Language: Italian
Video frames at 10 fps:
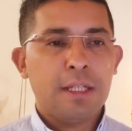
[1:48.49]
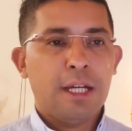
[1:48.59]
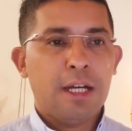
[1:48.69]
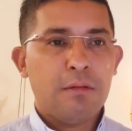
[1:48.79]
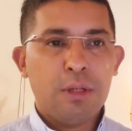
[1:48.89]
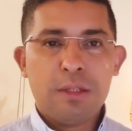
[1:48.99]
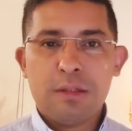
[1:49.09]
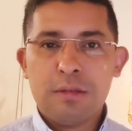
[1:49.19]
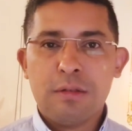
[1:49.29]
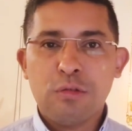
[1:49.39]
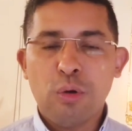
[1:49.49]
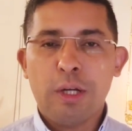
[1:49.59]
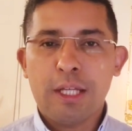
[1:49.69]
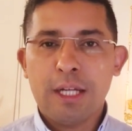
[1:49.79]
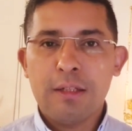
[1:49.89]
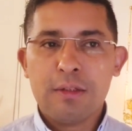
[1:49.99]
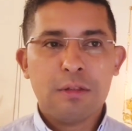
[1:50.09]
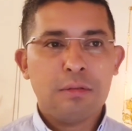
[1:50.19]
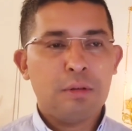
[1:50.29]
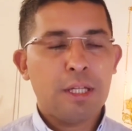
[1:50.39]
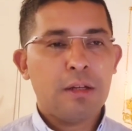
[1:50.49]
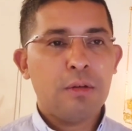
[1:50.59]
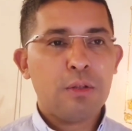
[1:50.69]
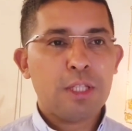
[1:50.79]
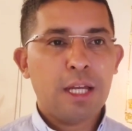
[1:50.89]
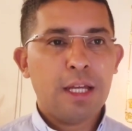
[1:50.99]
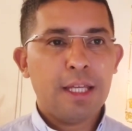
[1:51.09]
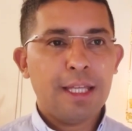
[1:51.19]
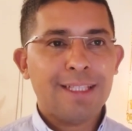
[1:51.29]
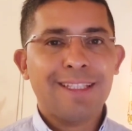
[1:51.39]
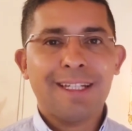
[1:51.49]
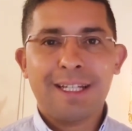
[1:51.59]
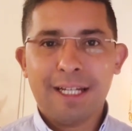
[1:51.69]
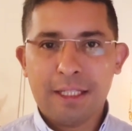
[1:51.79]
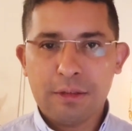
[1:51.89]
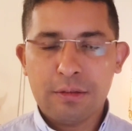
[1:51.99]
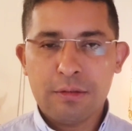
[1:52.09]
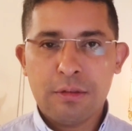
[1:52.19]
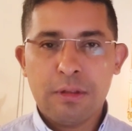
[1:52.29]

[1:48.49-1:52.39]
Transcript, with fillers: a questo cuore, al nostro cuore, a cosa è attaccato,